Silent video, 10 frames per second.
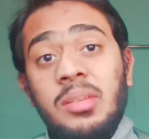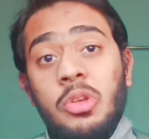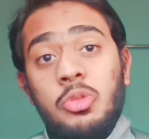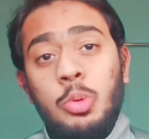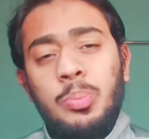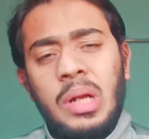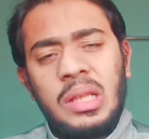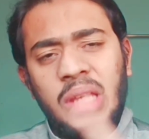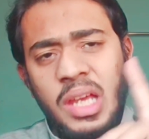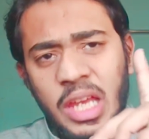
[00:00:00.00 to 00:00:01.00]
अंदर से
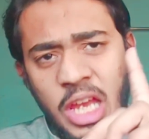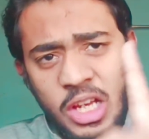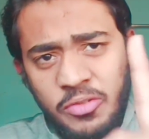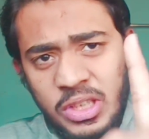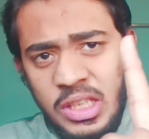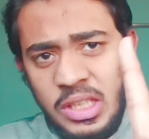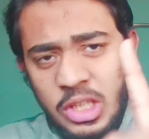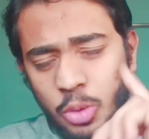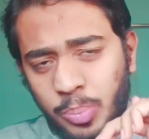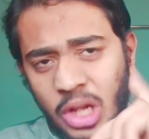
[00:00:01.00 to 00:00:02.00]
मजबूत बनाता है एक विधि